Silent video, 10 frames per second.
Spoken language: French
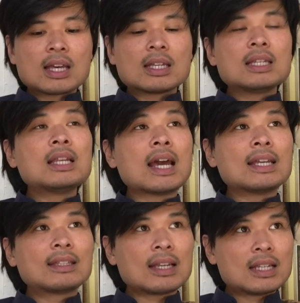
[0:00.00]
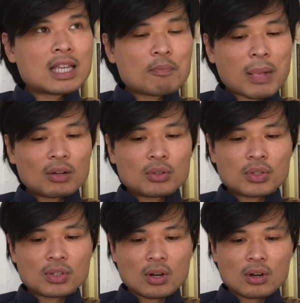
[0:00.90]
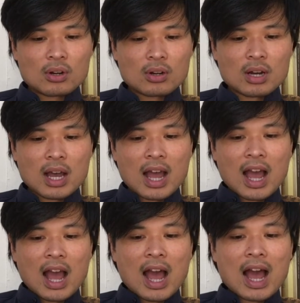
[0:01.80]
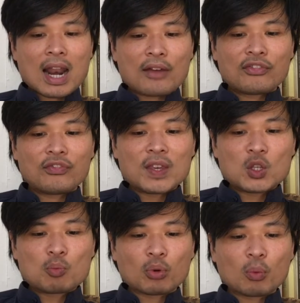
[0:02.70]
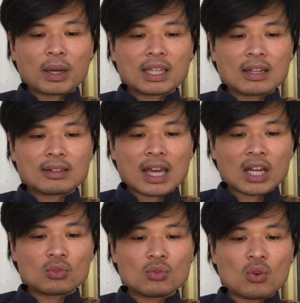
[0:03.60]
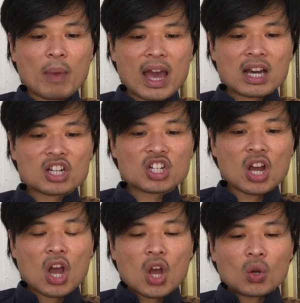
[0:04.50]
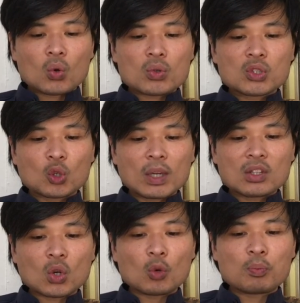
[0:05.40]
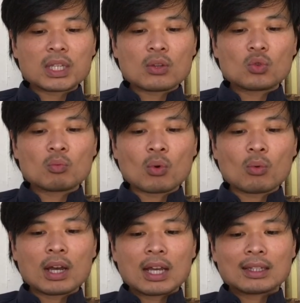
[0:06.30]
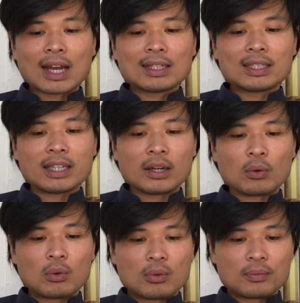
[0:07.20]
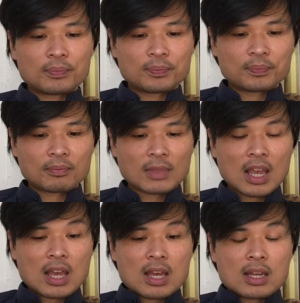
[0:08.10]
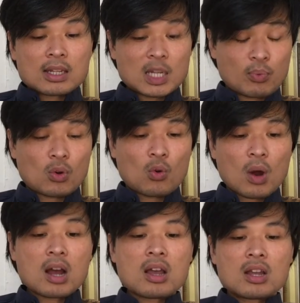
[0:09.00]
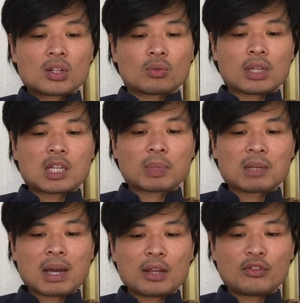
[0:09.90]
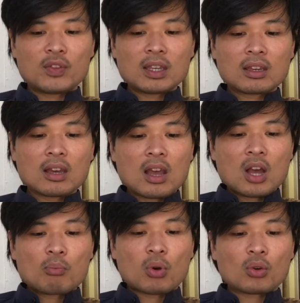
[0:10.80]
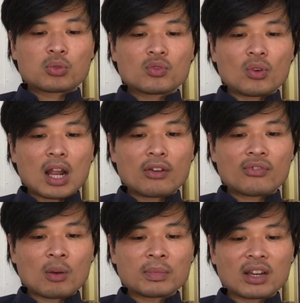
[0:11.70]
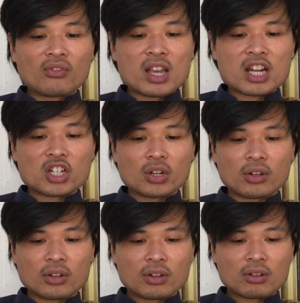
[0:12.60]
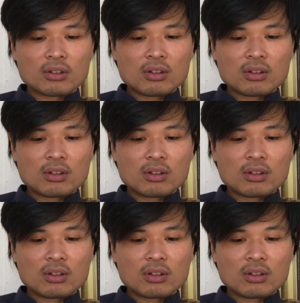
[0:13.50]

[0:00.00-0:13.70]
Il a été lié par le sort à la fille du propriétaire d'une auberge construite au pied du mont Tatieu. C'est pourquoi son esprit maléfique prend souvent la forme d'un voyageur.